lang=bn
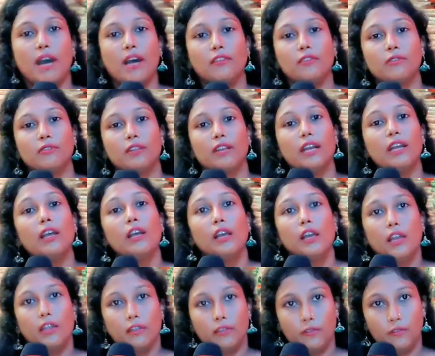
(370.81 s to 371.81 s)
মা দুর্গা
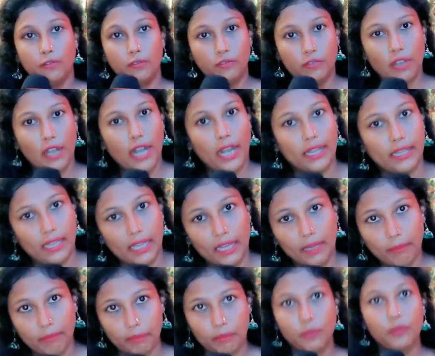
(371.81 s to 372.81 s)
দুটো
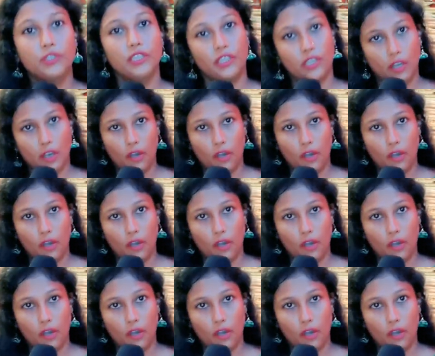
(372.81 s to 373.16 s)
হাতেই পূজিত